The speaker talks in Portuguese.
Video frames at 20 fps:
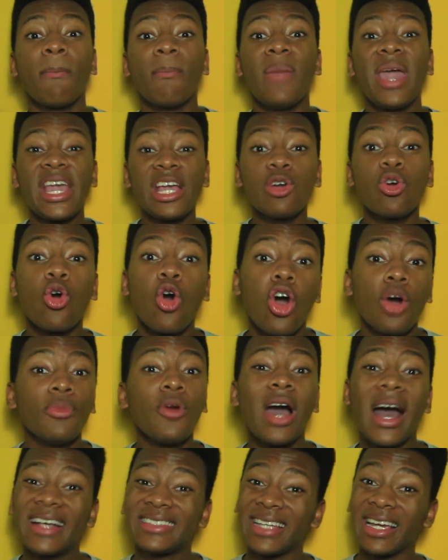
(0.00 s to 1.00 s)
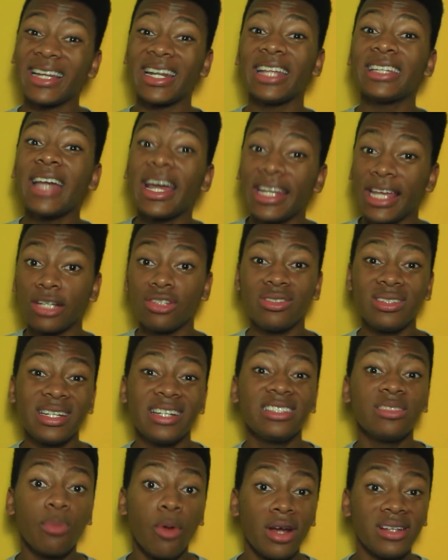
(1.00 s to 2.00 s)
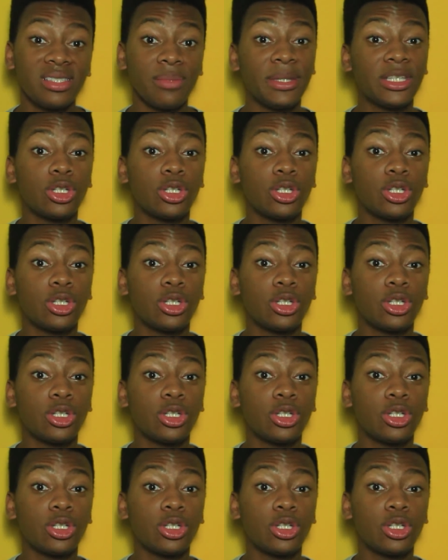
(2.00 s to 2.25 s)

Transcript: bem como a Secretaria dos Transportes